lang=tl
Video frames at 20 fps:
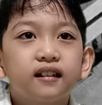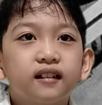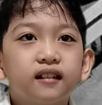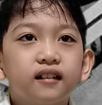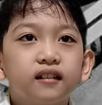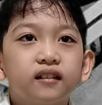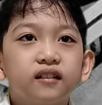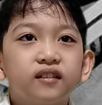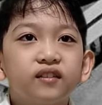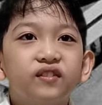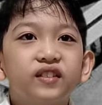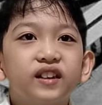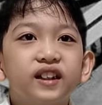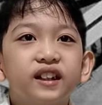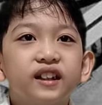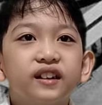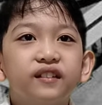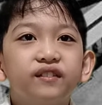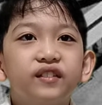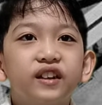Old
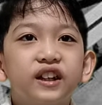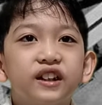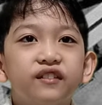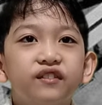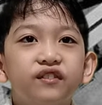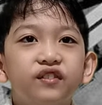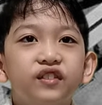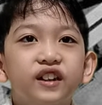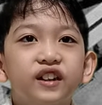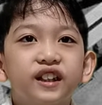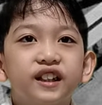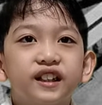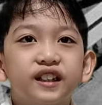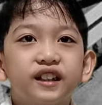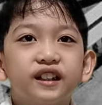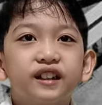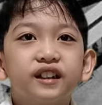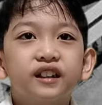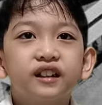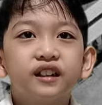Philippine
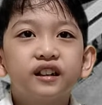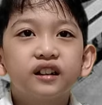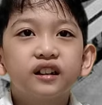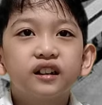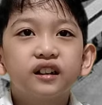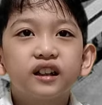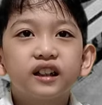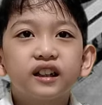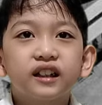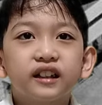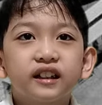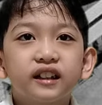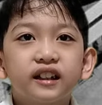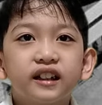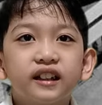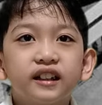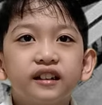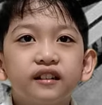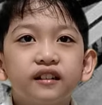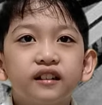Prison na
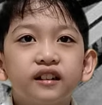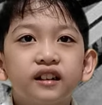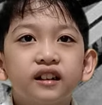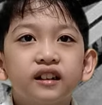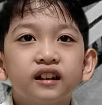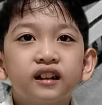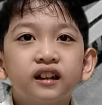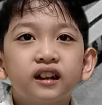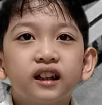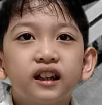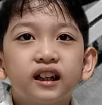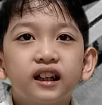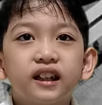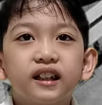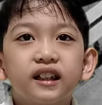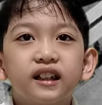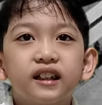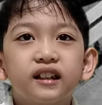ngayon ay